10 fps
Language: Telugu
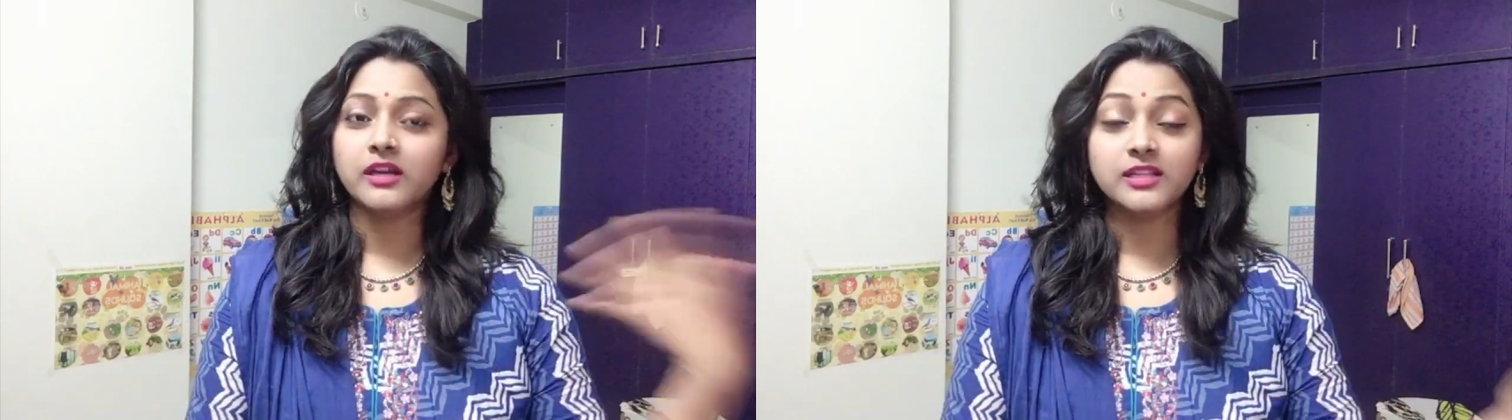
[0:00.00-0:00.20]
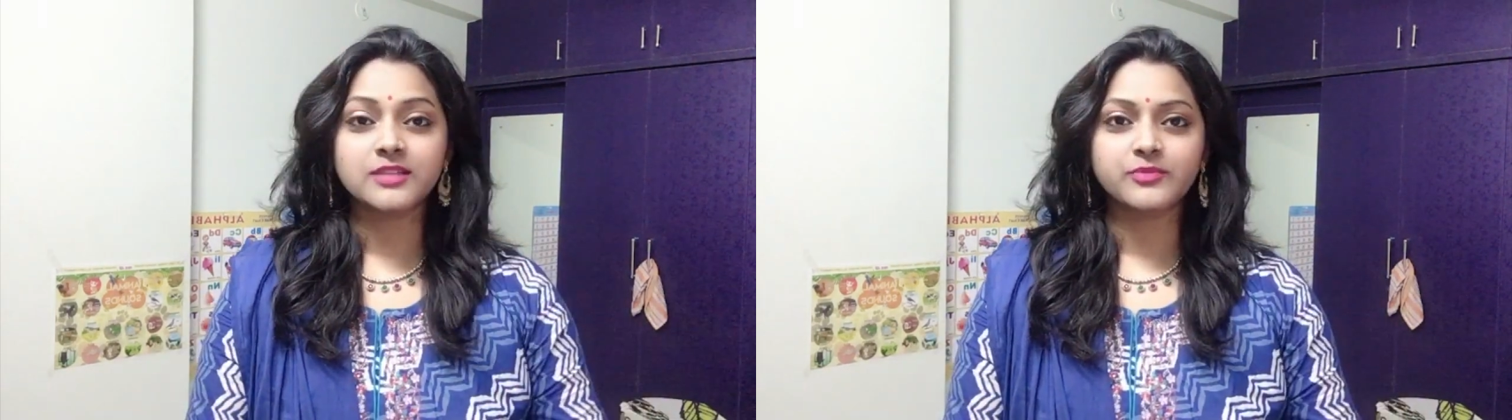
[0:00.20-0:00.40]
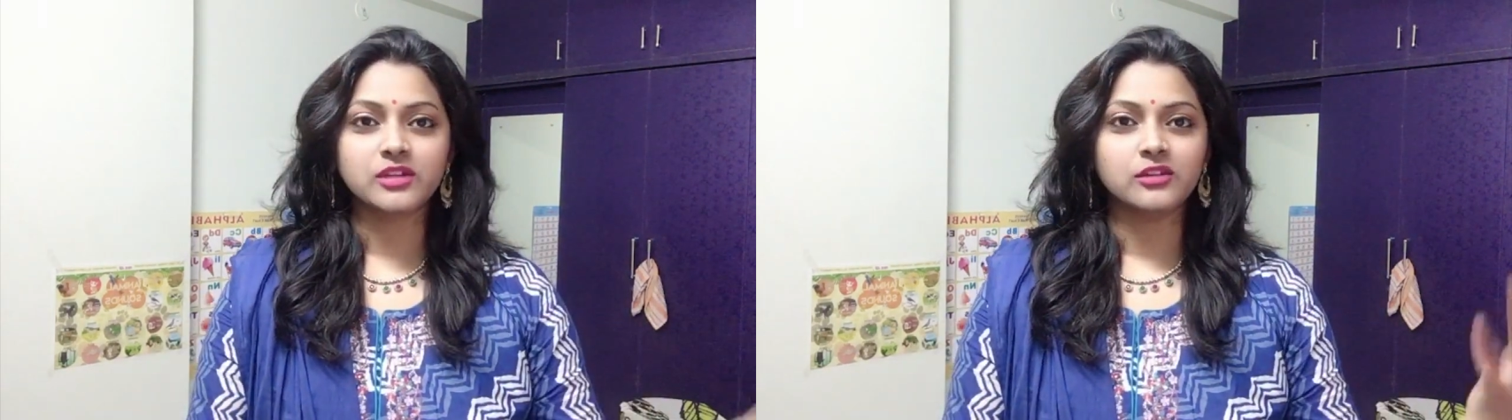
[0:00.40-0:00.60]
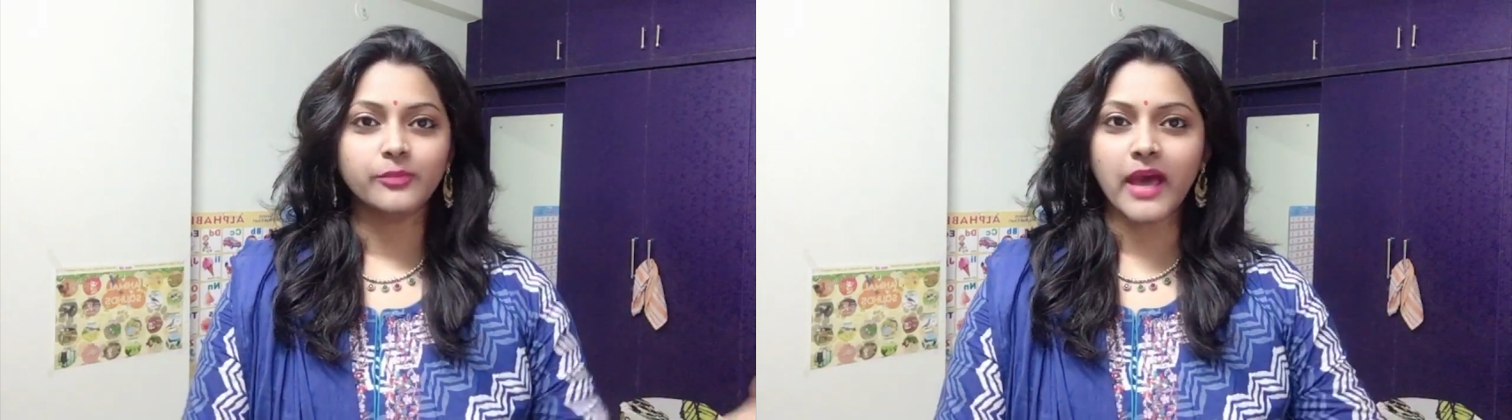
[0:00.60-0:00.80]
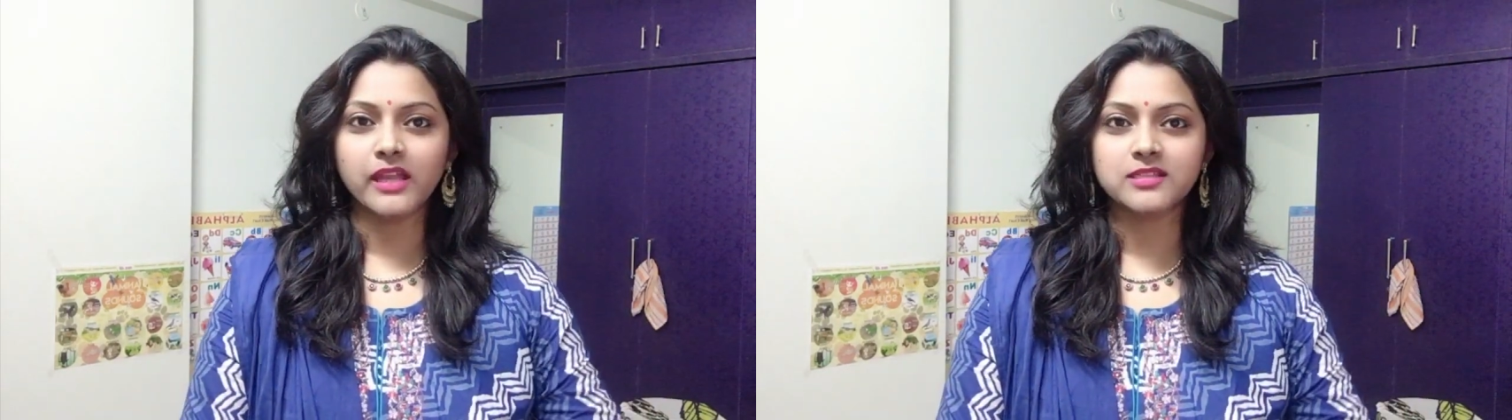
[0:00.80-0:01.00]
రిసెప్షన్
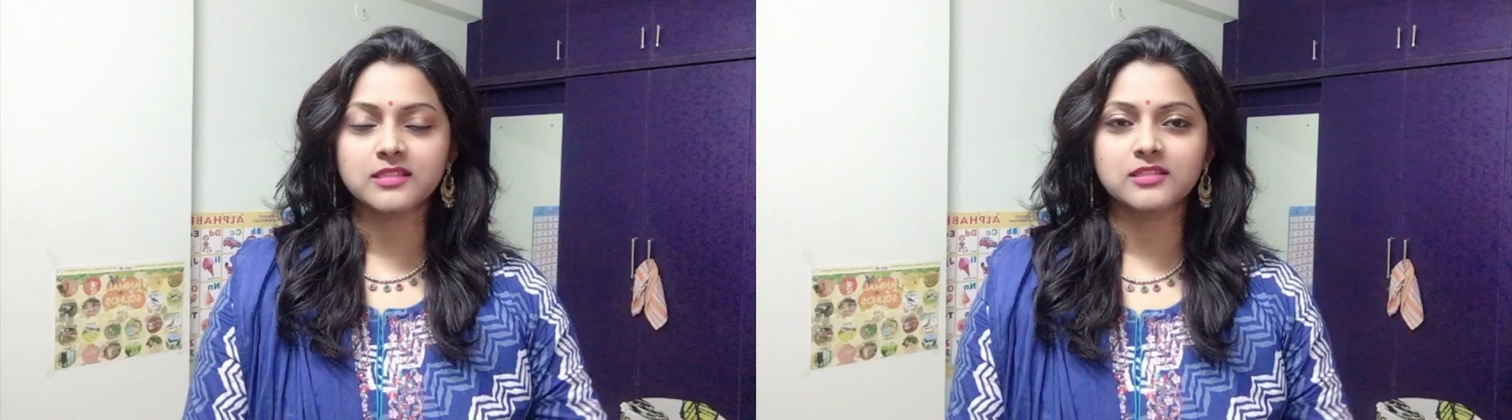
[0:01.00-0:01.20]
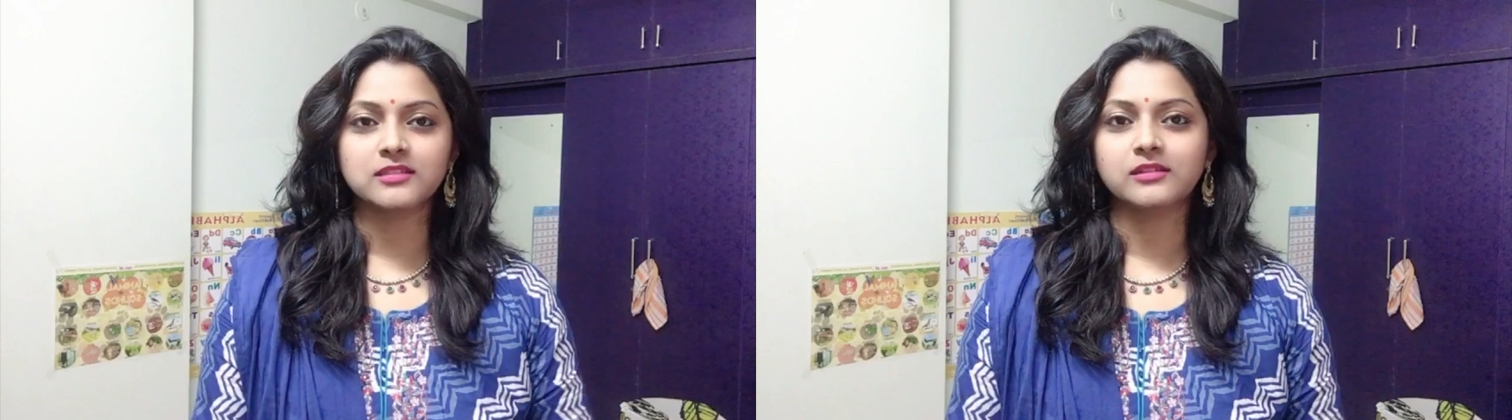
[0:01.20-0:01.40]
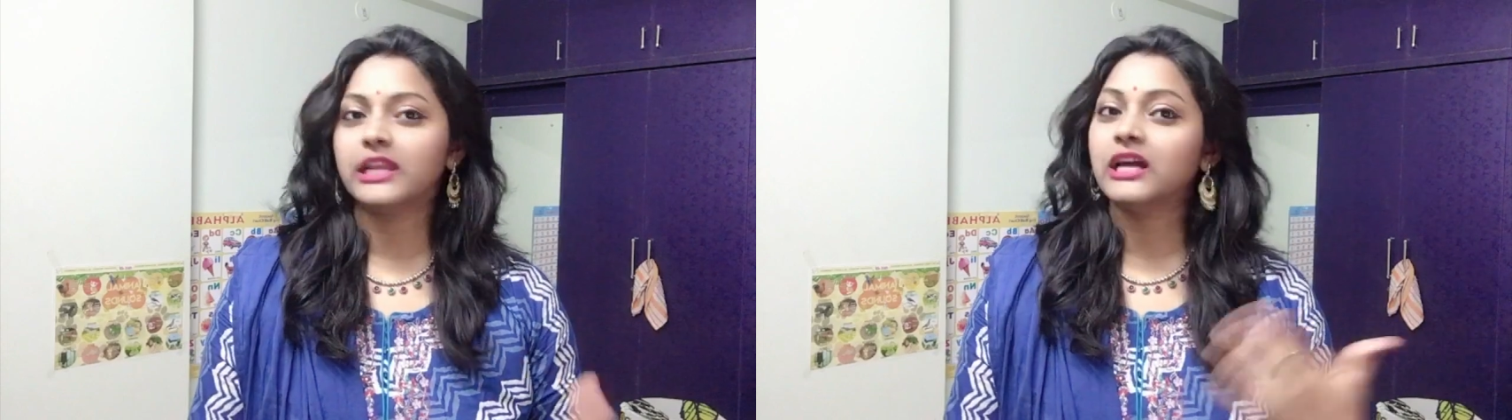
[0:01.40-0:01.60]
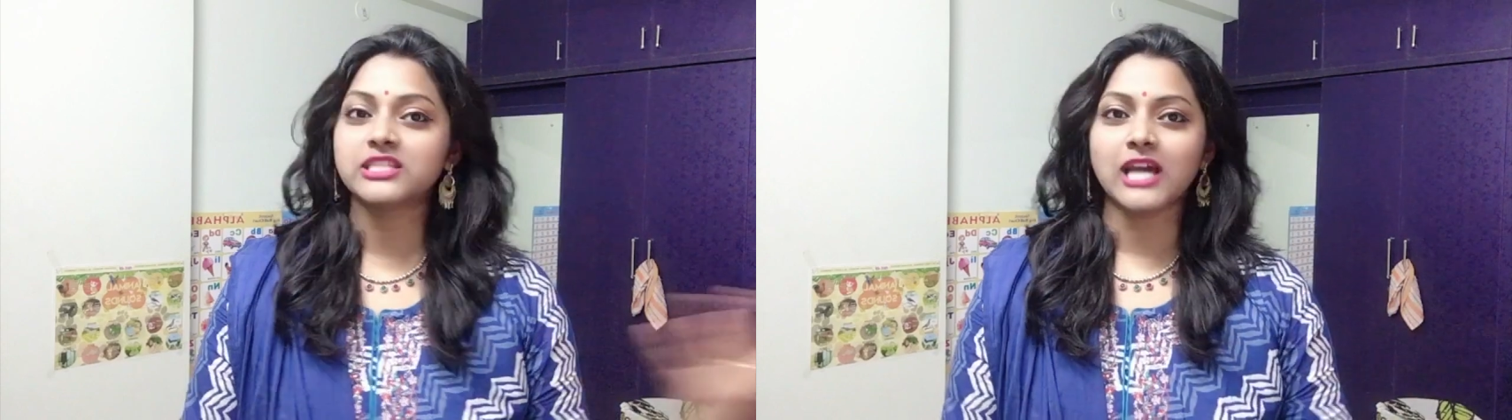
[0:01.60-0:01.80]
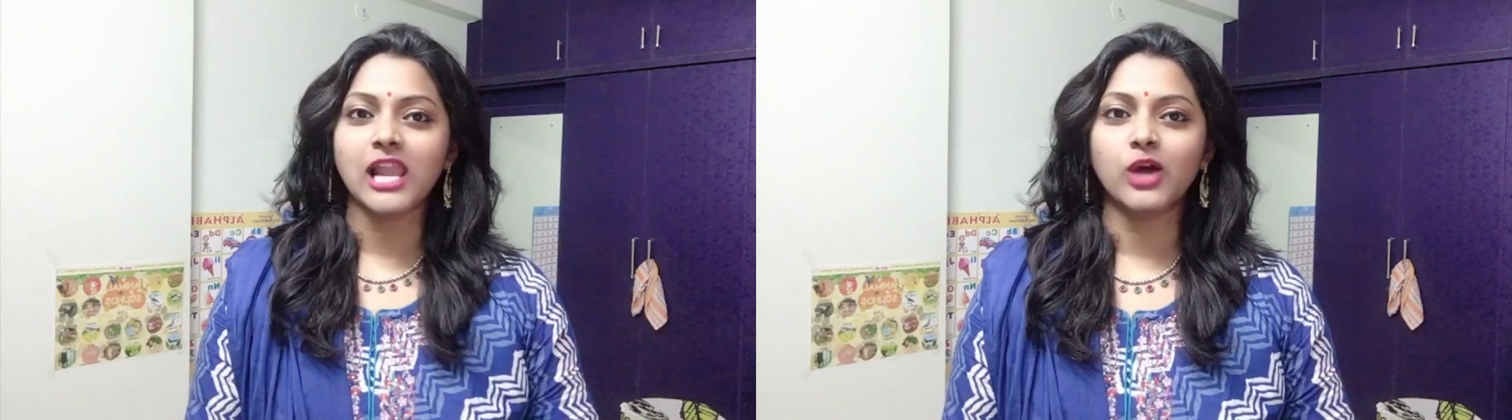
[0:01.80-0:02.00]
మ్యారేజెస్ ఇలా
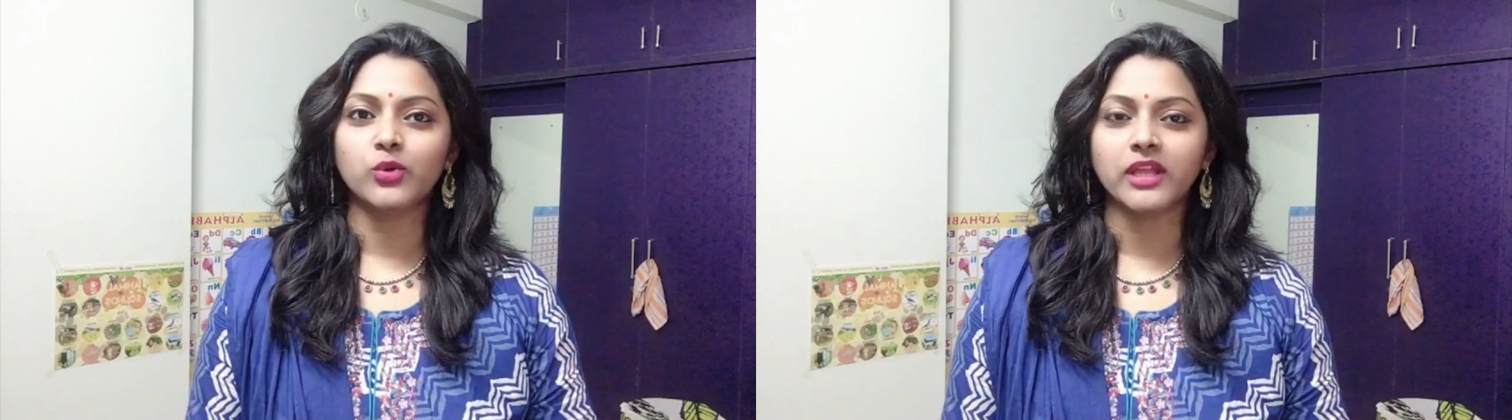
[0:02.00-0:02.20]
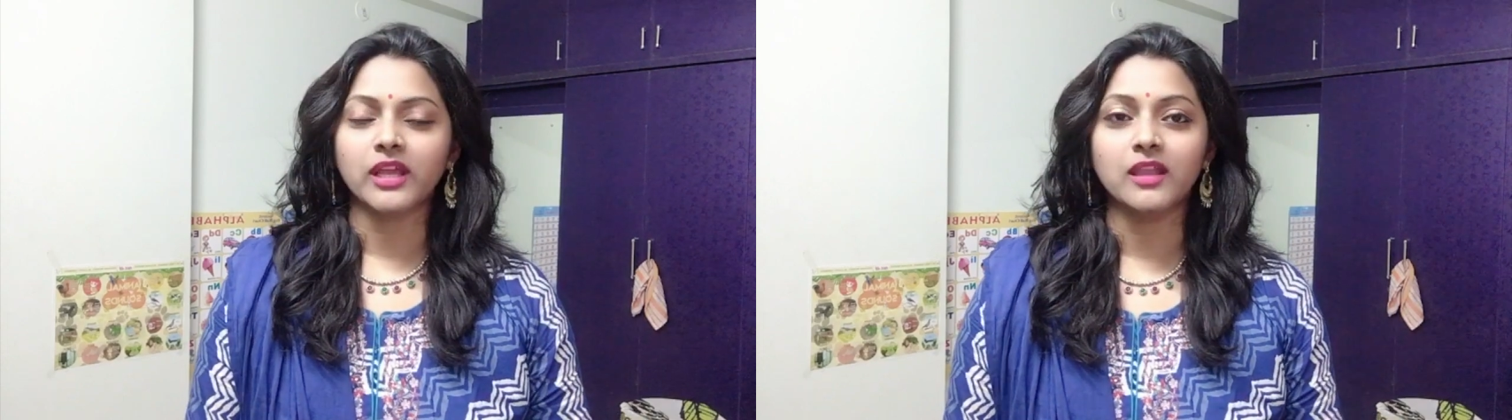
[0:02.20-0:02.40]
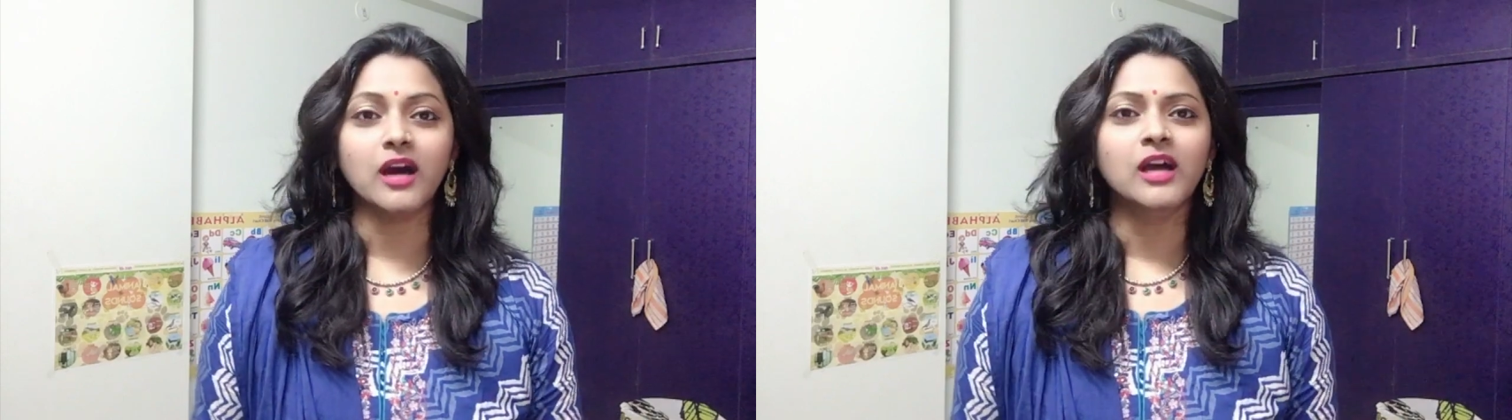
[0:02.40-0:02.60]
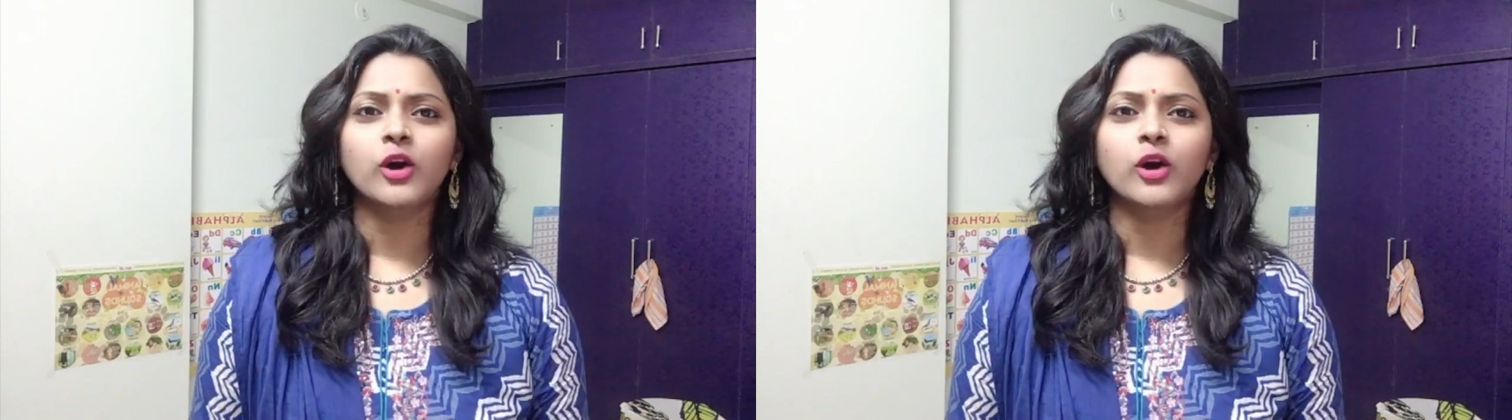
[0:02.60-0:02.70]
చాలా ఉంటాయి కదా